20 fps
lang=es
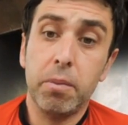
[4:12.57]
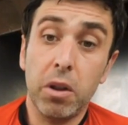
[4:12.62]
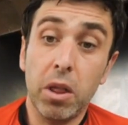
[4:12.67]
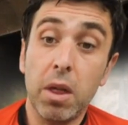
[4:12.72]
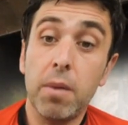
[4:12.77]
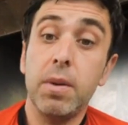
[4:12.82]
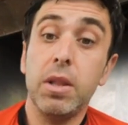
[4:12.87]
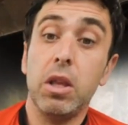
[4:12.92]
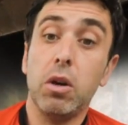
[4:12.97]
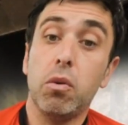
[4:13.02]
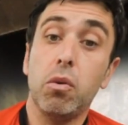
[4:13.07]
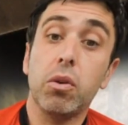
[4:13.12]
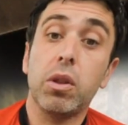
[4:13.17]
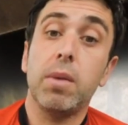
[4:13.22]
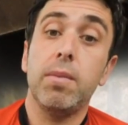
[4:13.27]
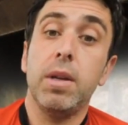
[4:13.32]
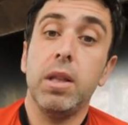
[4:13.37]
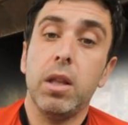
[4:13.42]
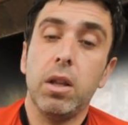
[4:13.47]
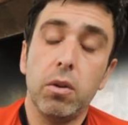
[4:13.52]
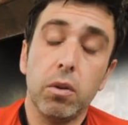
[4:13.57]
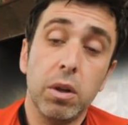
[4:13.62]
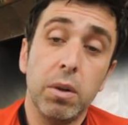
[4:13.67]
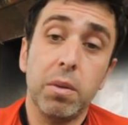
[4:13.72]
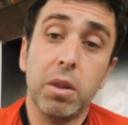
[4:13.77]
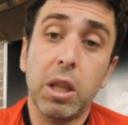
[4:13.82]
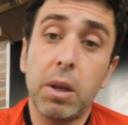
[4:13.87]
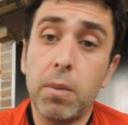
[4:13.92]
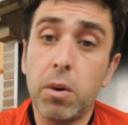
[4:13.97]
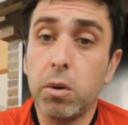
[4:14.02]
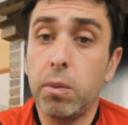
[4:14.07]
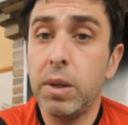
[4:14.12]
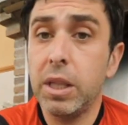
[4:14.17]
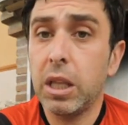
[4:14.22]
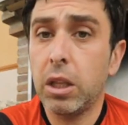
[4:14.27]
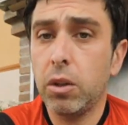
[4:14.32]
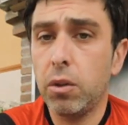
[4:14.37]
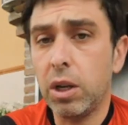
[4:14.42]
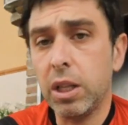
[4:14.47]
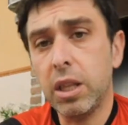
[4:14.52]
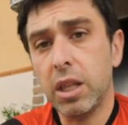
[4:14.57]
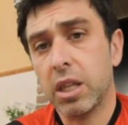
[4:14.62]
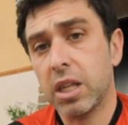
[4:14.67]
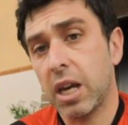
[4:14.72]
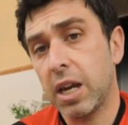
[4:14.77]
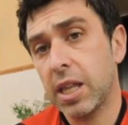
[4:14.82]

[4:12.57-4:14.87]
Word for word: precisamente justamente a lo que nos estamos comentando antes,